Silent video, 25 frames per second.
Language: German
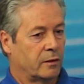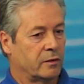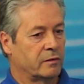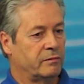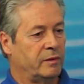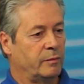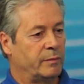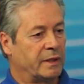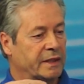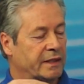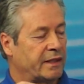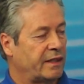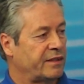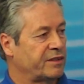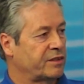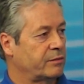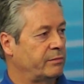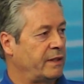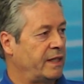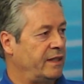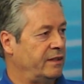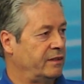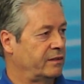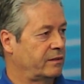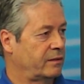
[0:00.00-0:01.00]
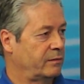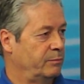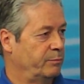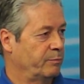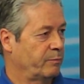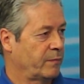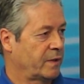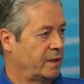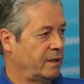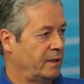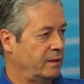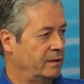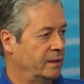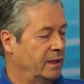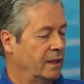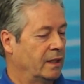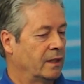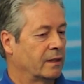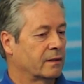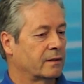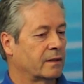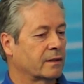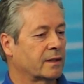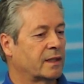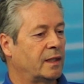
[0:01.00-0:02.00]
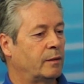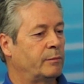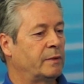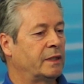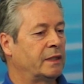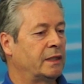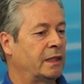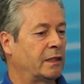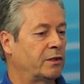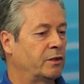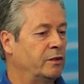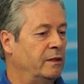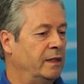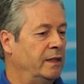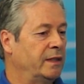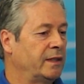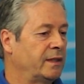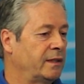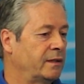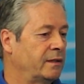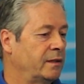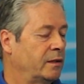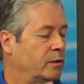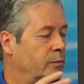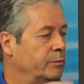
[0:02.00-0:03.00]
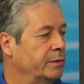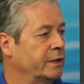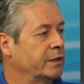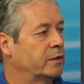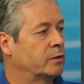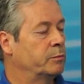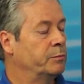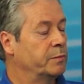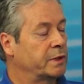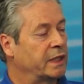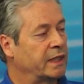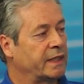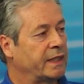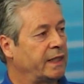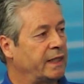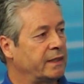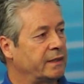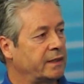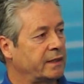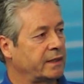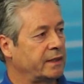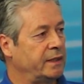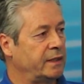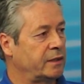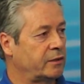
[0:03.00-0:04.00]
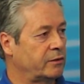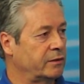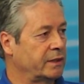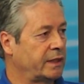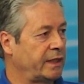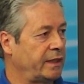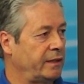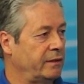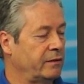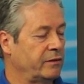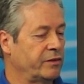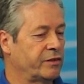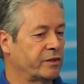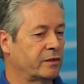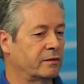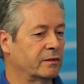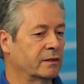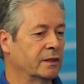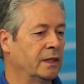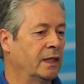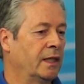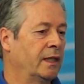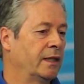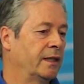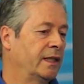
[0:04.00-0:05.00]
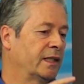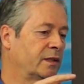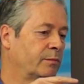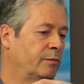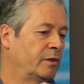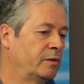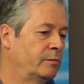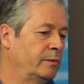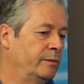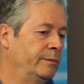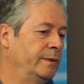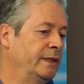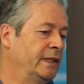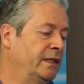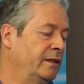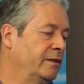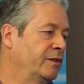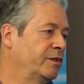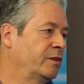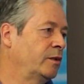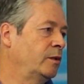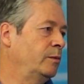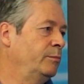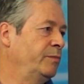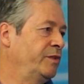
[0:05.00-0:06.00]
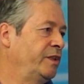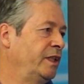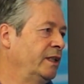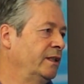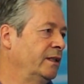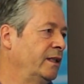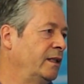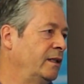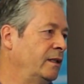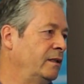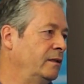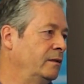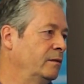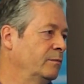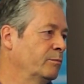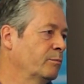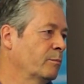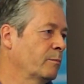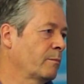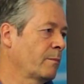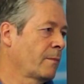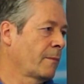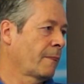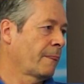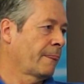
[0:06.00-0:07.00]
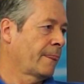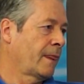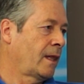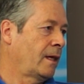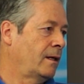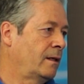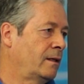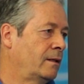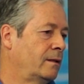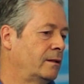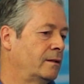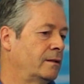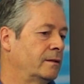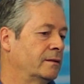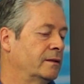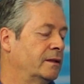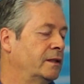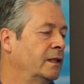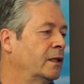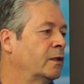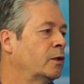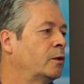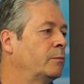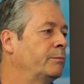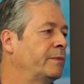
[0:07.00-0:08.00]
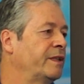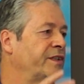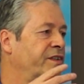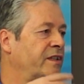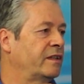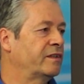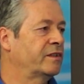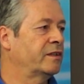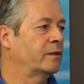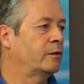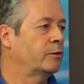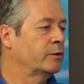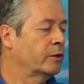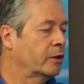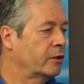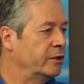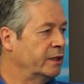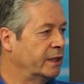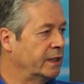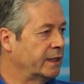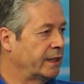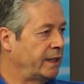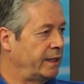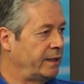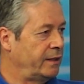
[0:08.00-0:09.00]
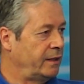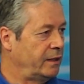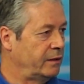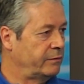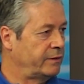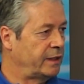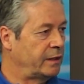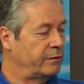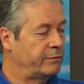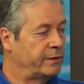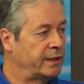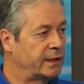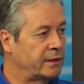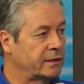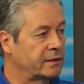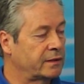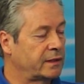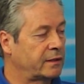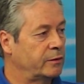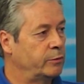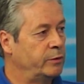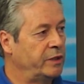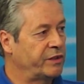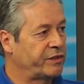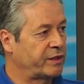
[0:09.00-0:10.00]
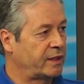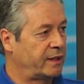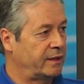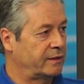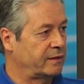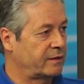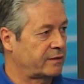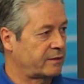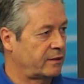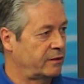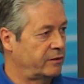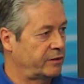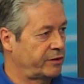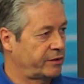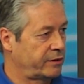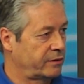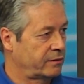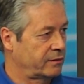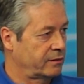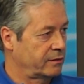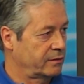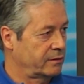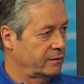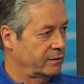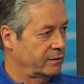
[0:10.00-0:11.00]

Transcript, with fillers: Und wenn man das weiß, ja, dann kann man natürlich in die um, umgekehrte Richtung gehen und sagen, jetzt machen wir mit demselben Signal mhm. äh, die Kompensation rückgängig, wenn wir an der Ursache das lösen.